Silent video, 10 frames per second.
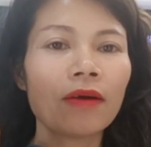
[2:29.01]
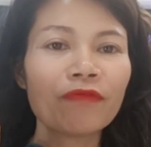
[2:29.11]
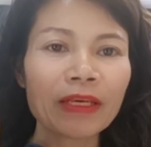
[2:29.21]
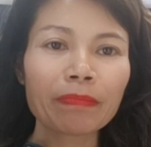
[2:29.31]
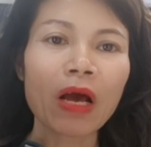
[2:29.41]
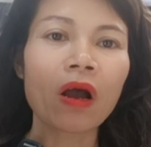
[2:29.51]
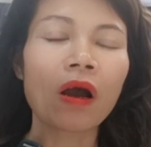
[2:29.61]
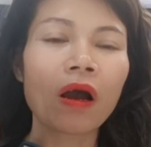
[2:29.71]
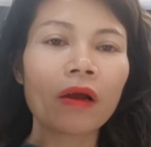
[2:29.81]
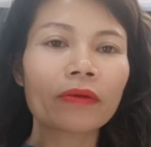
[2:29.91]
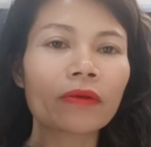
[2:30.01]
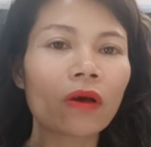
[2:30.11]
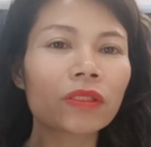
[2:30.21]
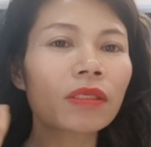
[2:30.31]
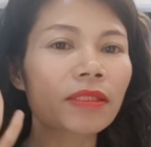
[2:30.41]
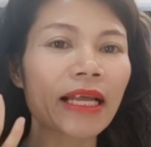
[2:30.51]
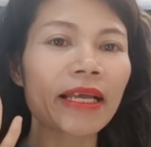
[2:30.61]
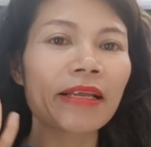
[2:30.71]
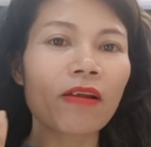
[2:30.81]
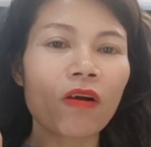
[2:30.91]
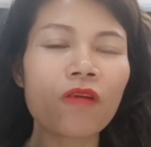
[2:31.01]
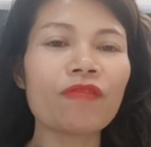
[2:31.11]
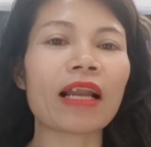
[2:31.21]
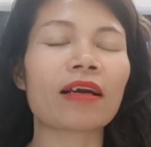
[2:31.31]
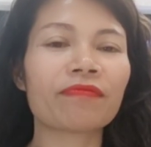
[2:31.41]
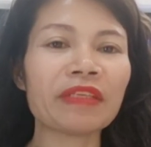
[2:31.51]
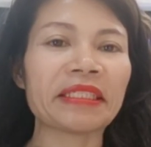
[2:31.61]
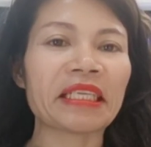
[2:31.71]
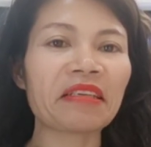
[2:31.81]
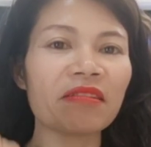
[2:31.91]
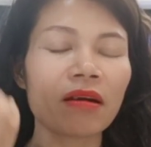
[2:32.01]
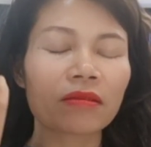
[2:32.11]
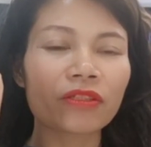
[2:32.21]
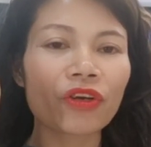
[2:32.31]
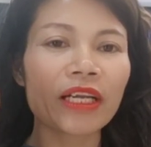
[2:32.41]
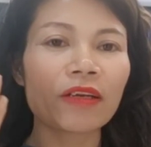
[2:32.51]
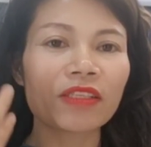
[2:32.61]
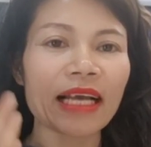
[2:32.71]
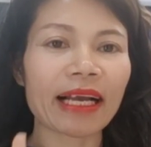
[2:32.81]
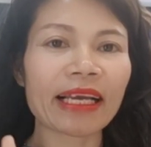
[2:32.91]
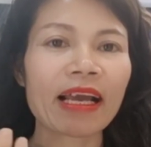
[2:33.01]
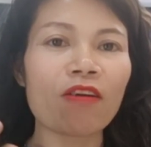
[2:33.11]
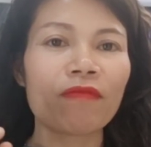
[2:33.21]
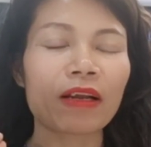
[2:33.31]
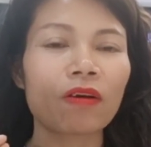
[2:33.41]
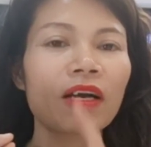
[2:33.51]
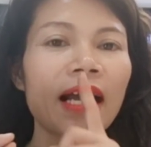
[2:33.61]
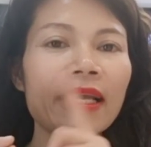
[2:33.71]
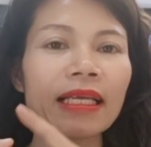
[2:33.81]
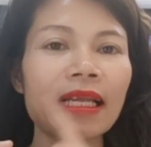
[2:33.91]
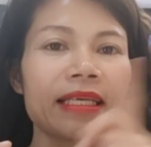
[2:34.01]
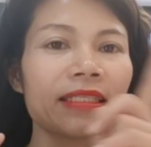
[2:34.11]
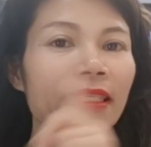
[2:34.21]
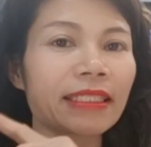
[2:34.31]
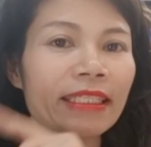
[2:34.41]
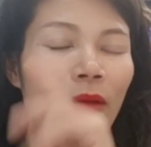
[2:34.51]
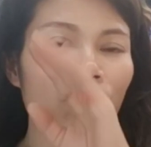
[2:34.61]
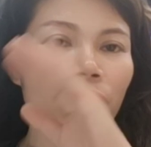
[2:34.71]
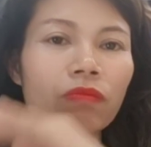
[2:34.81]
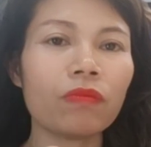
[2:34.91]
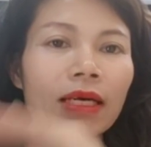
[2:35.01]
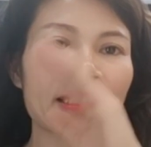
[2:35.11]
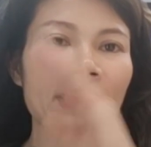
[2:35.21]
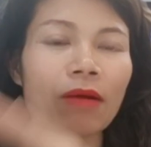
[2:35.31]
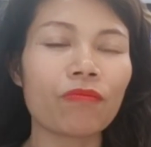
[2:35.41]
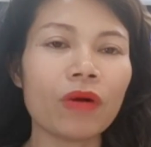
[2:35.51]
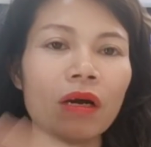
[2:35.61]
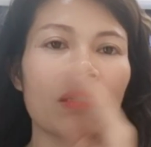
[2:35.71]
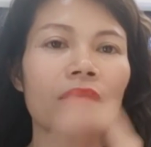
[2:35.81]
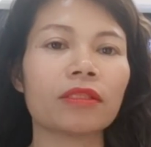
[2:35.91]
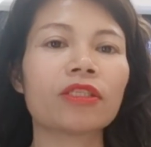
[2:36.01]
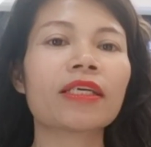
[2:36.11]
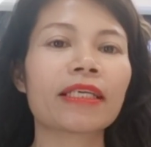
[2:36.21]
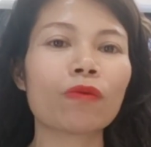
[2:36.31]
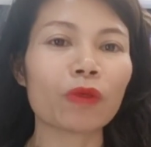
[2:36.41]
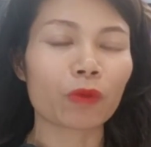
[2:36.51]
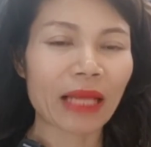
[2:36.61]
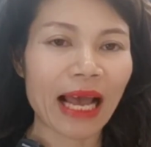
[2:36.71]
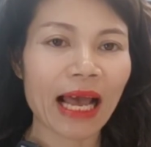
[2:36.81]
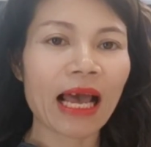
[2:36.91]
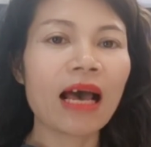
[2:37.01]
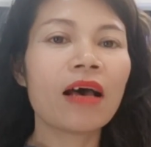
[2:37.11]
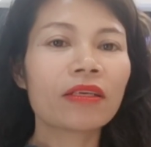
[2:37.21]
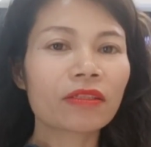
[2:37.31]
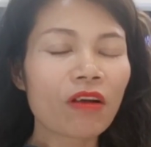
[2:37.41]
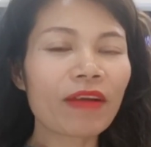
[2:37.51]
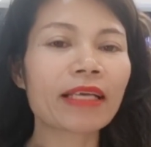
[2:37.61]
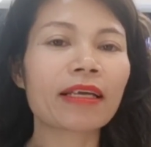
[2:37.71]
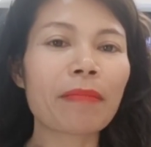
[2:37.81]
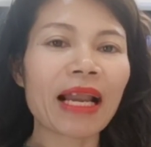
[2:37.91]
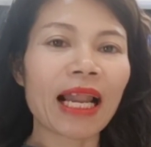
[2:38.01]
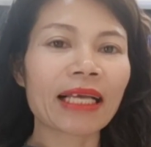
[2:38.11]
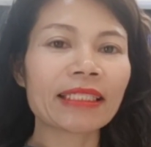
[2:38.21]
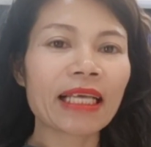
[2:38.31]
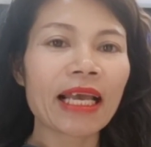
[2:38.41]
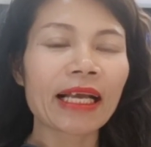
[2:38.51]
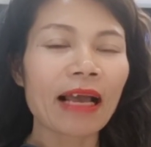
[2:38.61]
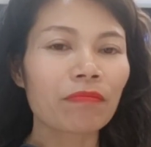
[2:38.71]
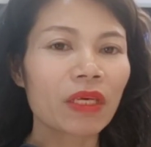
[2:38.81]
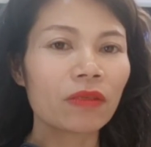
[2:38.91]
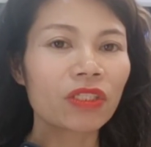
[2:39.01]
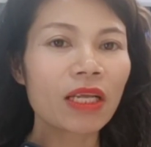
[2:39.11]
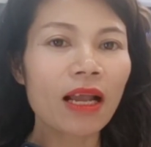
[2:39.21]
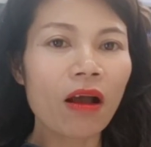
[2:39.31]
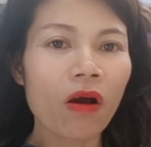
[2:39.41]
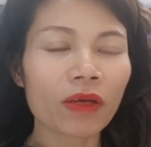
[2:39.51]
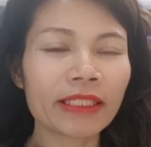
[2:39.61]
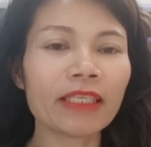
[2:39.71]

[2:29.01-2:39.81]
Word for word: phim đó nó thực tế nó không phải là phim chất lượng cho nên nó nhả keo và nó gây lên những cái sóng cái sóng ở trước kính của chúng ta do vậy các bạn lái xe cảm thấy nó rất là khó chịu